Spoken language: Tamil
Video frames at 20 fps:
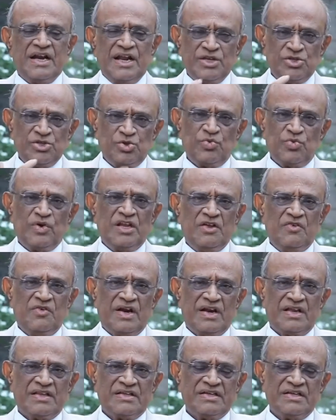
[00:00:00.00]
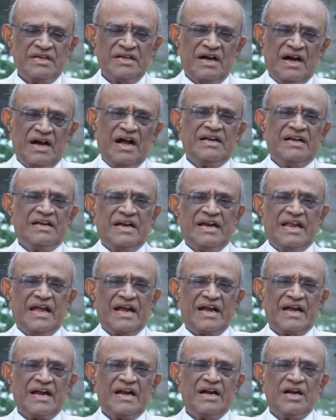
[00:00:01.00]
நெஞ்சு வலி வர்றது ஹார்ட்
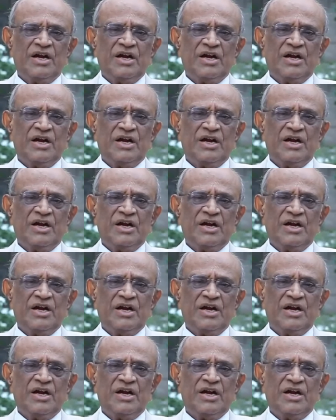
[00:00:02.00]
அட்டாக்